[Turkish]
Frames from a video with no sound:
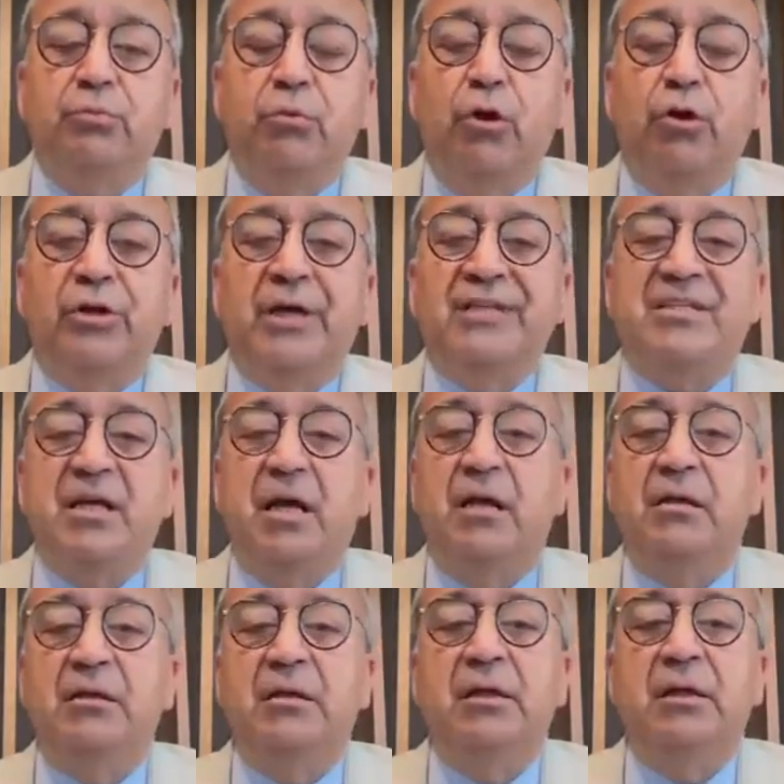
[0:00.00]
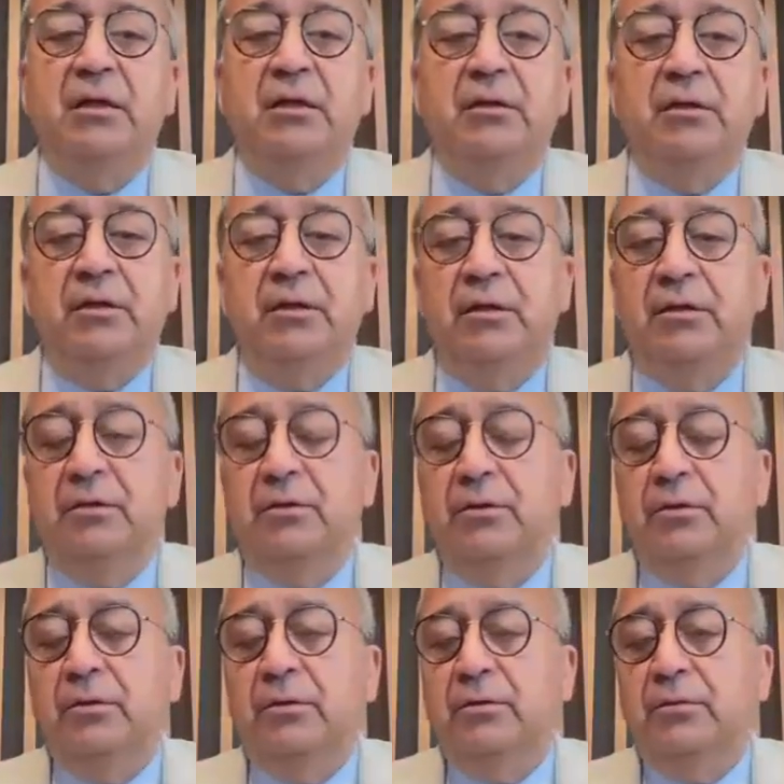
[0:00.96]
bölgesel e,
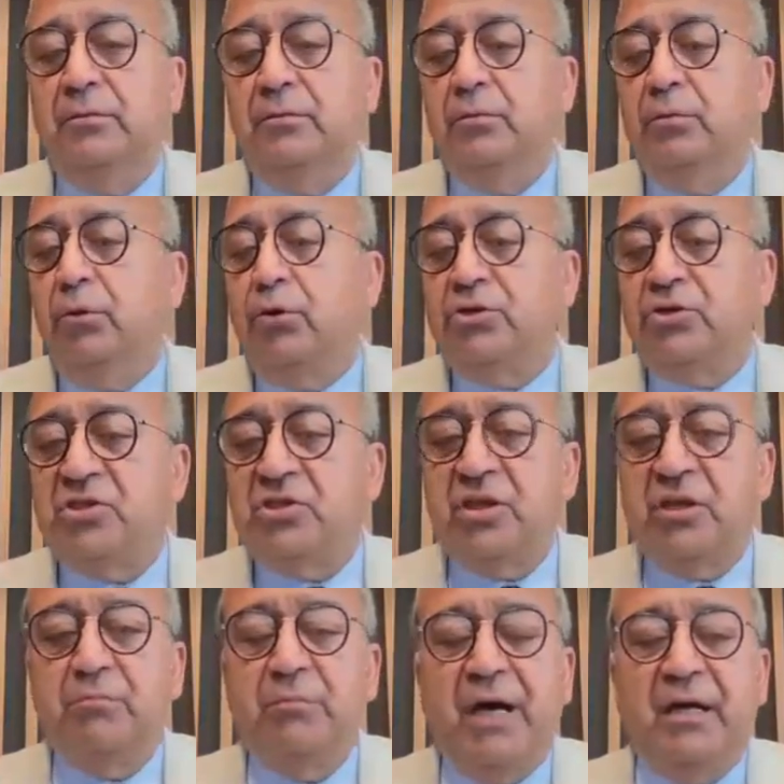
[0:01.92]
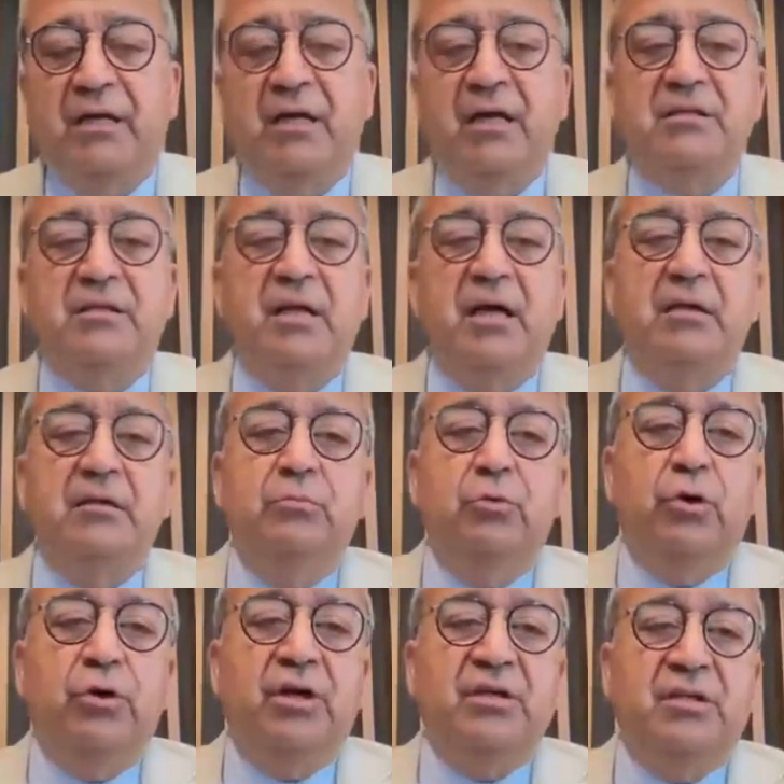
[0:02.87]
lojistik
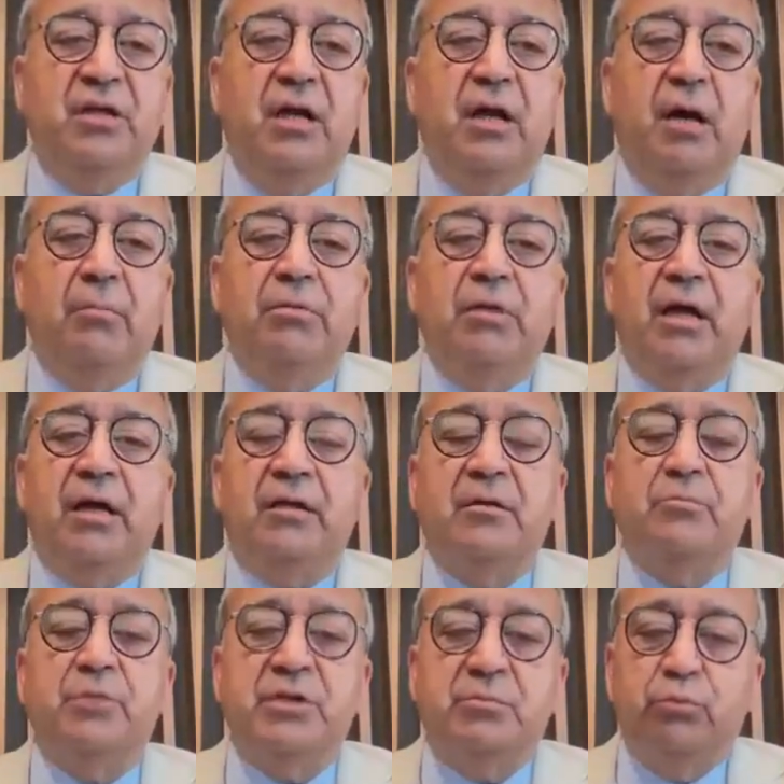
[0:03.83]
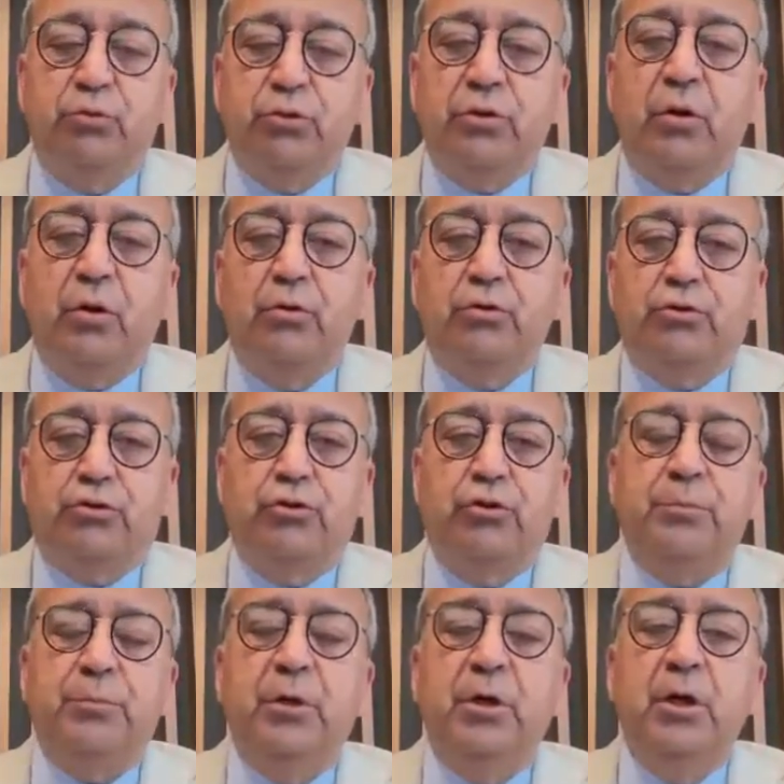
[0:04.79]
merkezlerini, bölgesel hub'larını biz burada
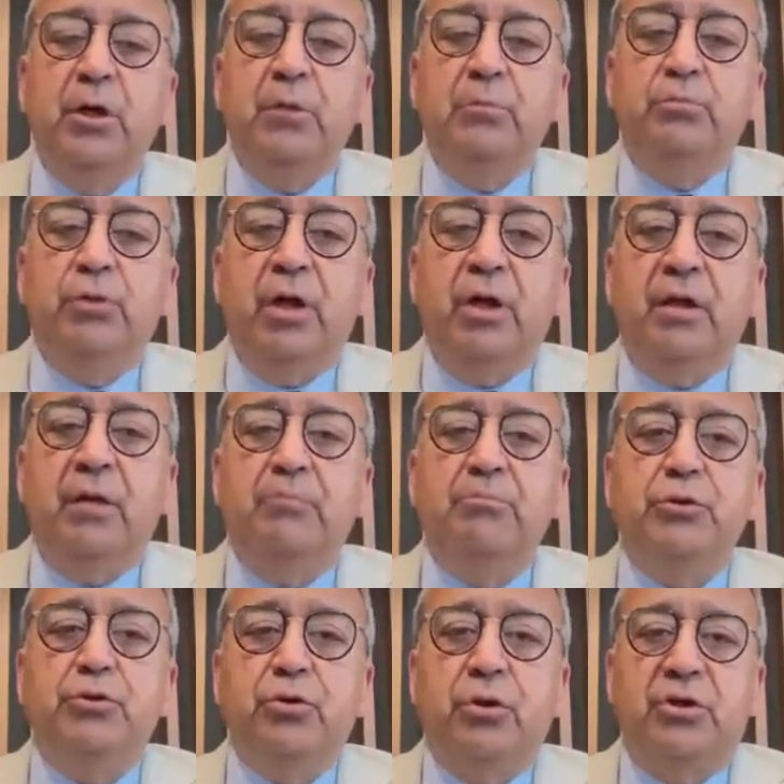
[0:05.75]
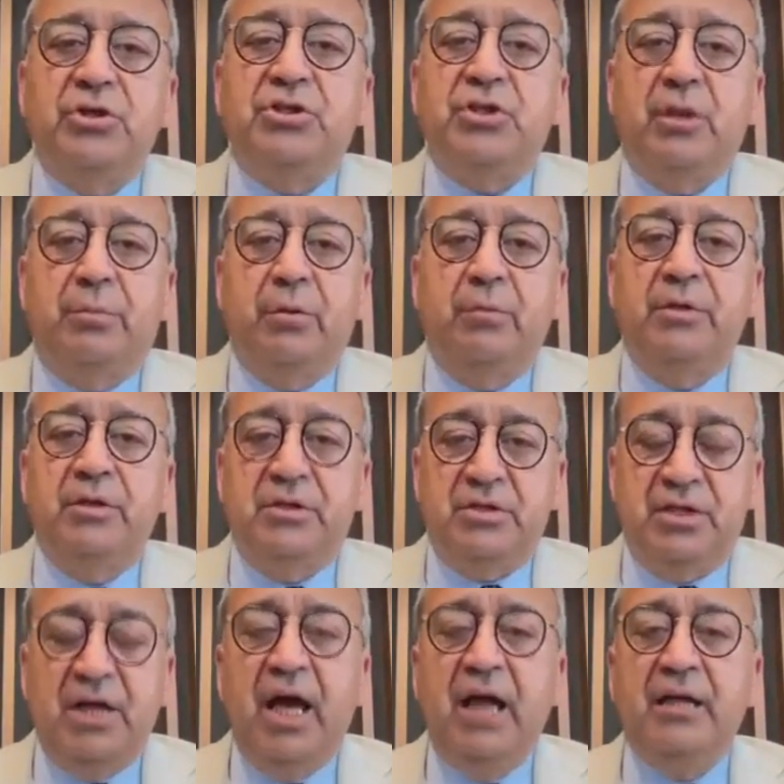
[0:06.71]
oluşturup buradan birçok iş
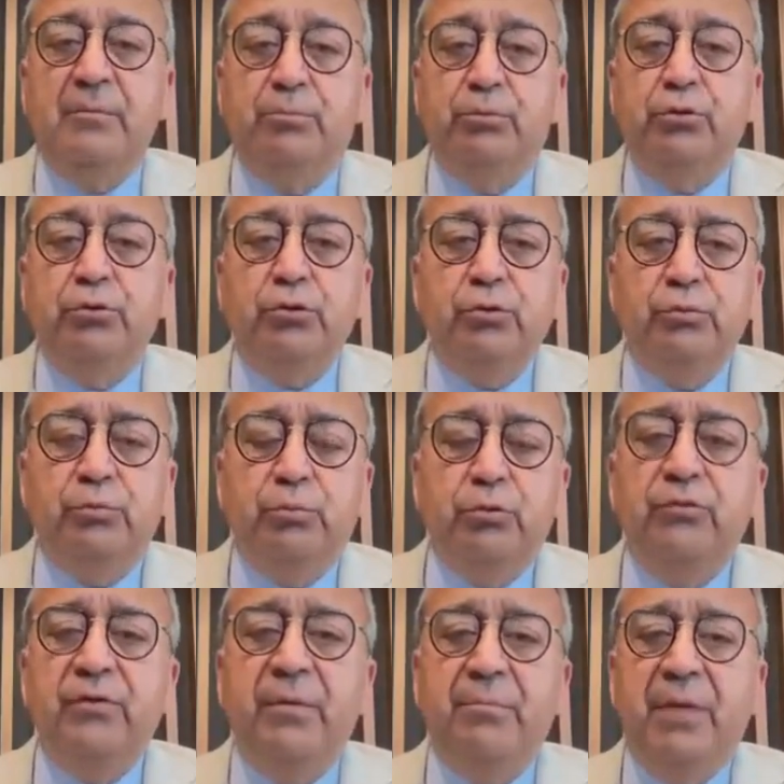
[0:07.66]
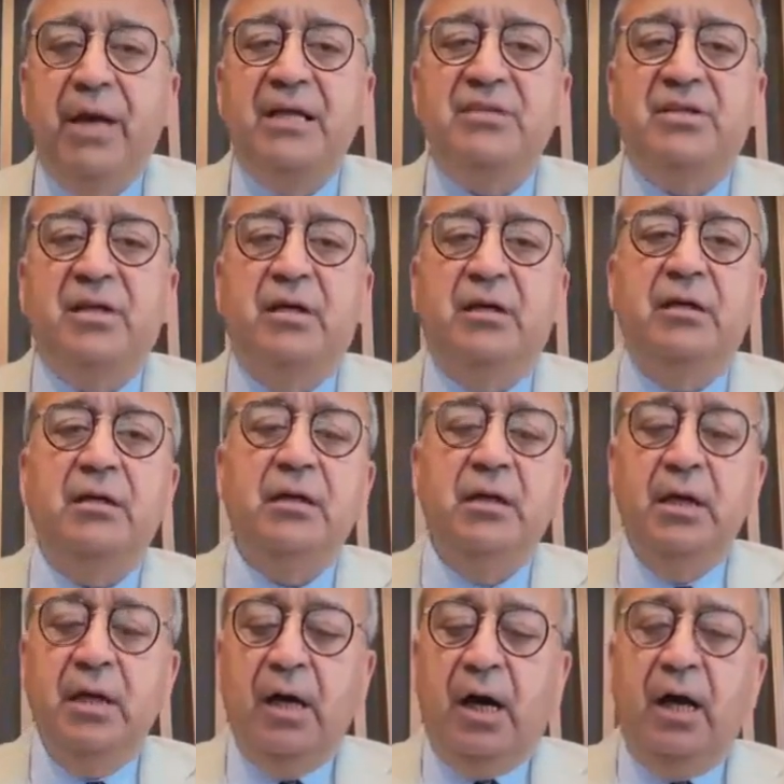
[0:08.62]
yapabiliriz. Yani bunu bu ve benzeri
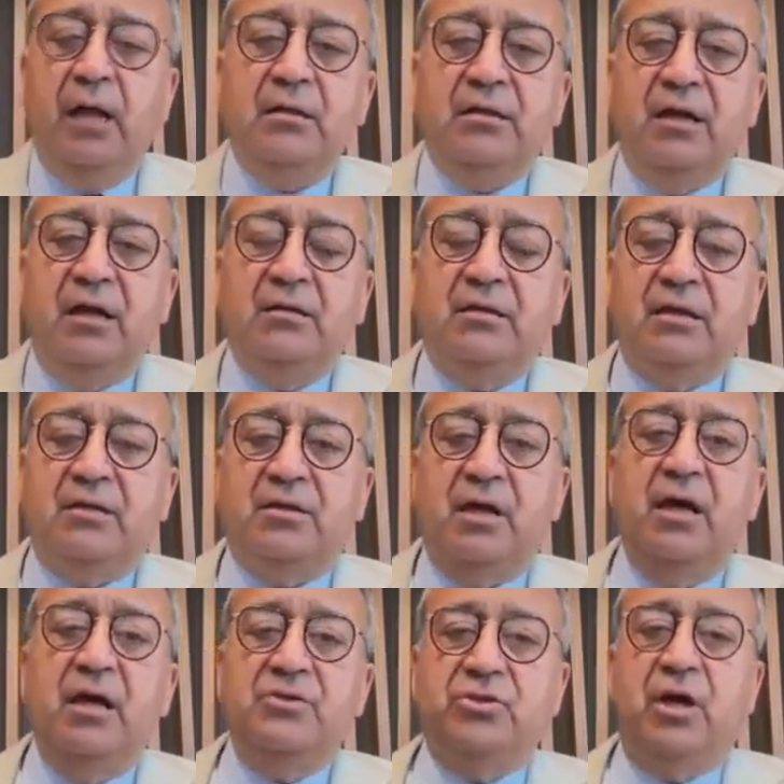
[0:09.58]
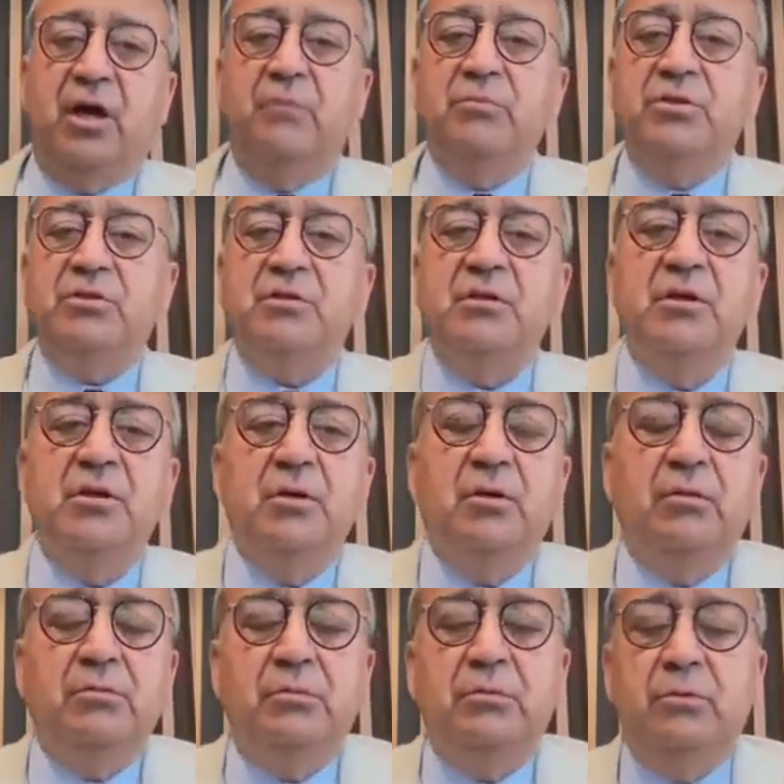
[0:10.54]
alt alta sayacağımız
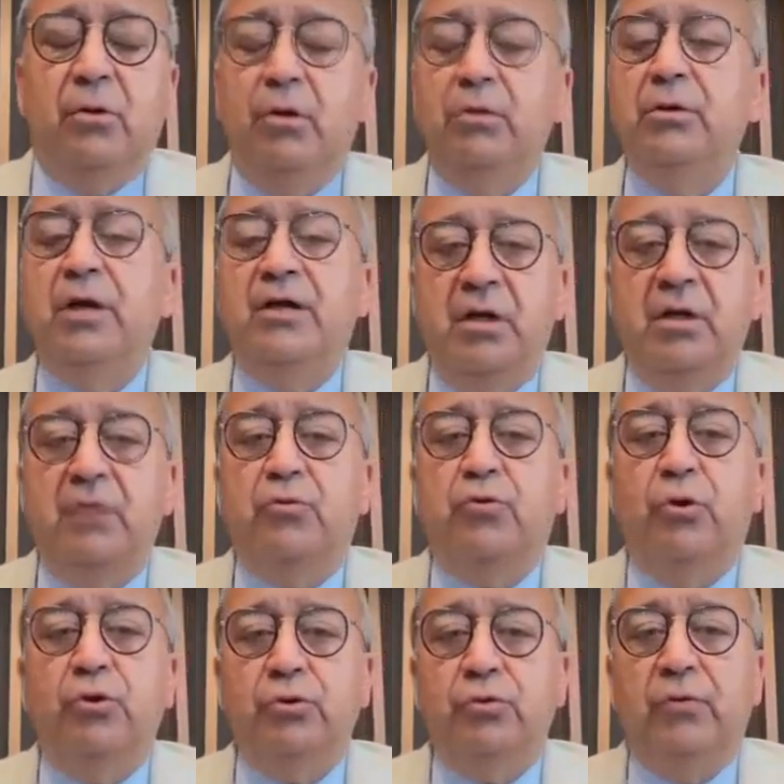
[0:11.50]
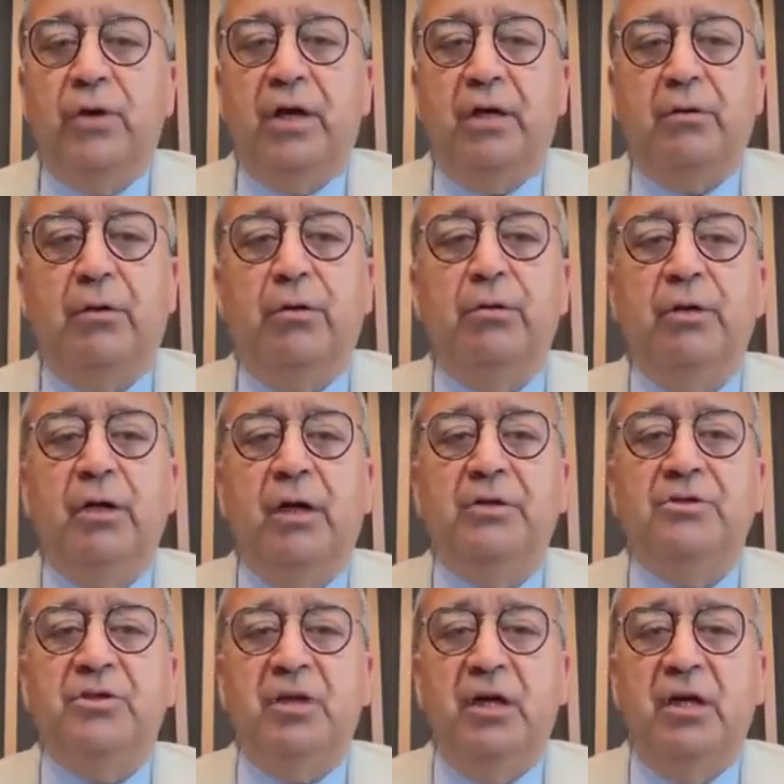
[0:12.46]
e, onlarca konu
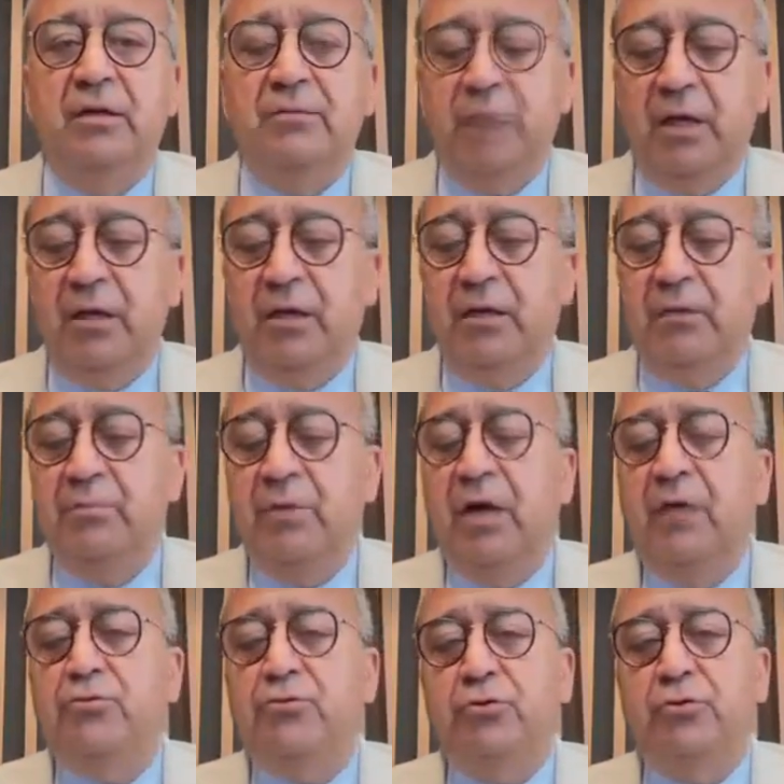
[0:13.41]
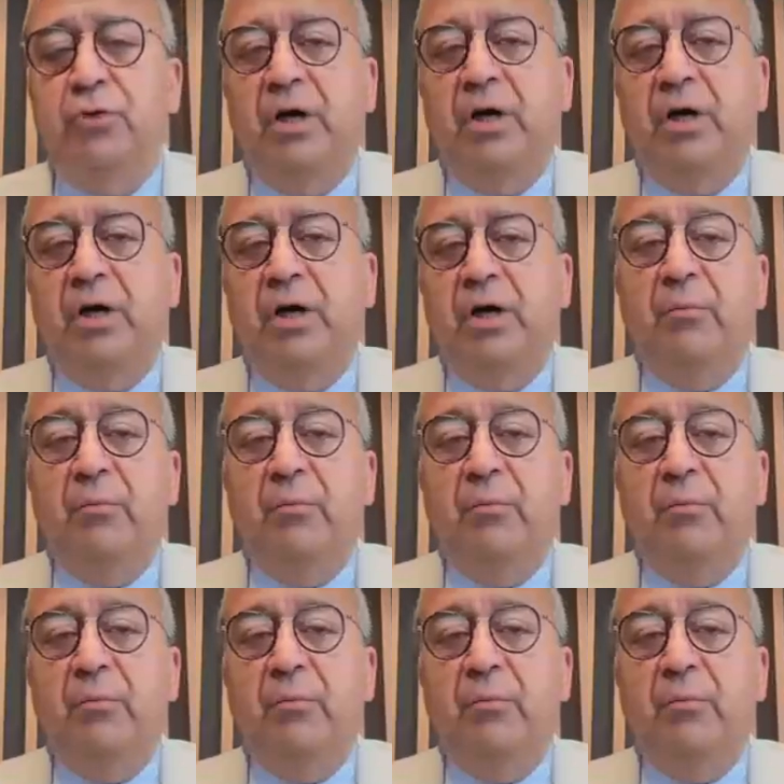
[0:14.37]
onlarca e, mevzu var.